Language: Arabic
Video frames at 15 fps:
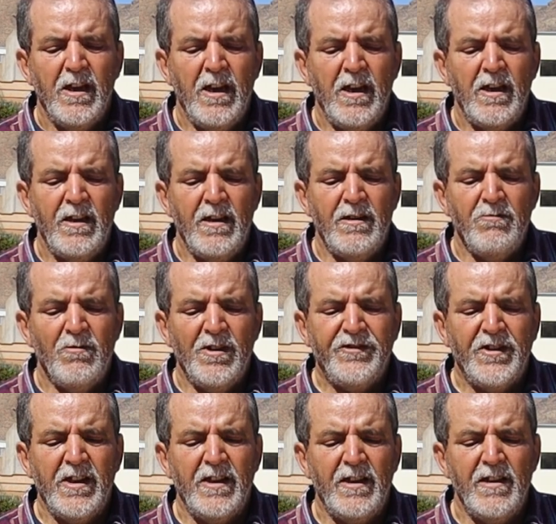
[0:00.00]
أهلا
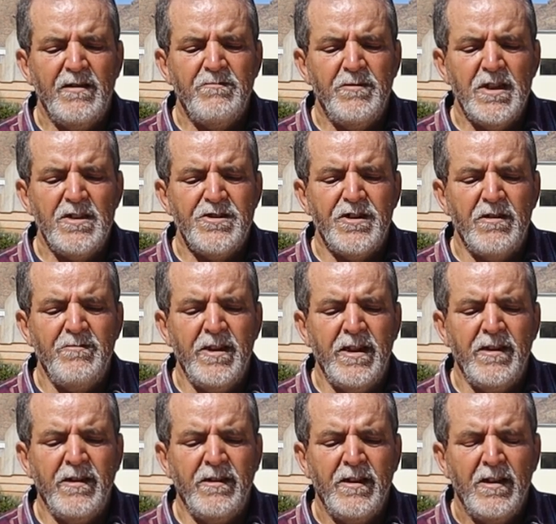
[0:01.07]
وسهلا
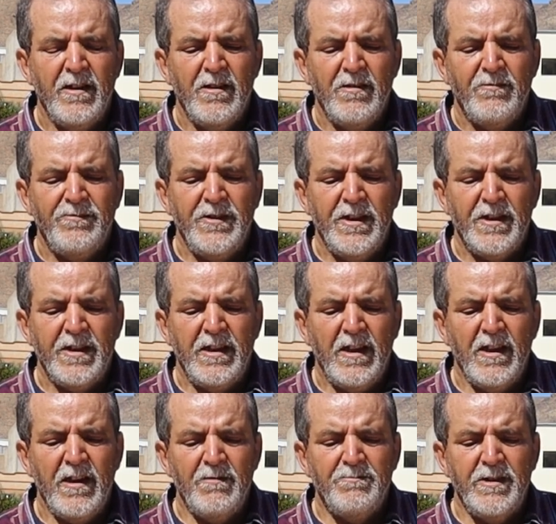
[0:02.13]
بالجميع في
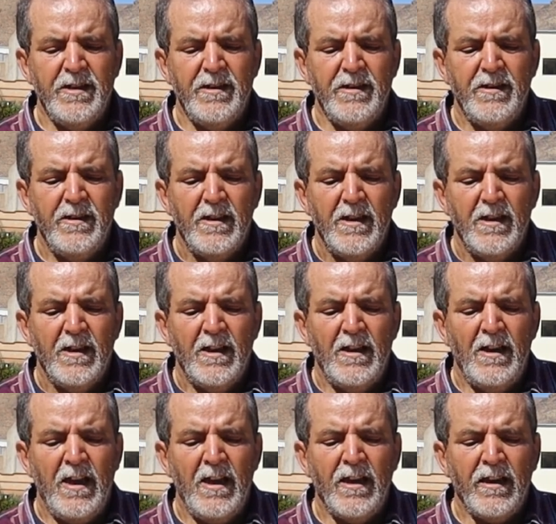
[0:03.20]
رحاب
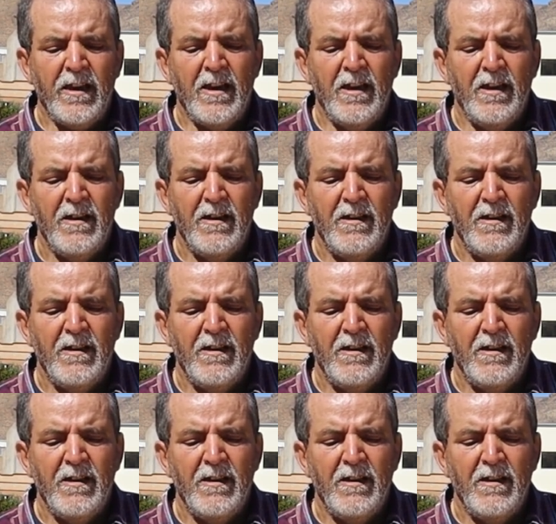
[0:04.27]
الحلقة